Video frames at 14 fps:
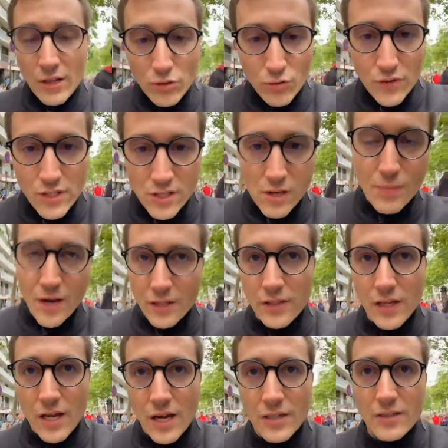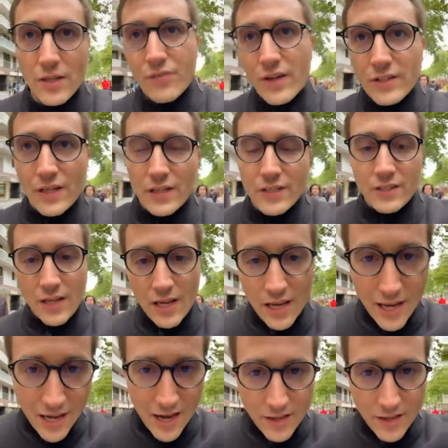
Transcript: la devise liberté, égalité, fraternité